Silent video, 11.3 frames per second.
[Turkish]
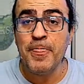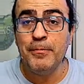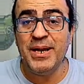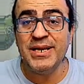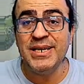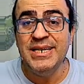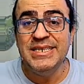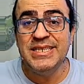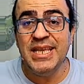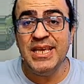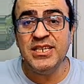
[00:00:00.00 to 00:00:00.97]
Bak
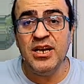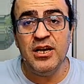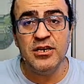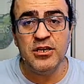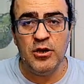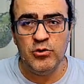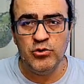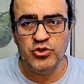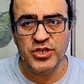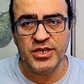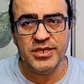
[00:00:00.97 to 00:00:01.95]
tek halka
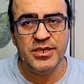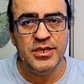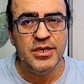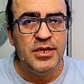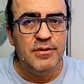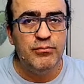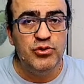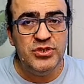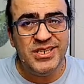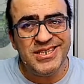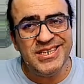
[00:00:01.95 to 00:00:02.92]
olacak. Bunun yanına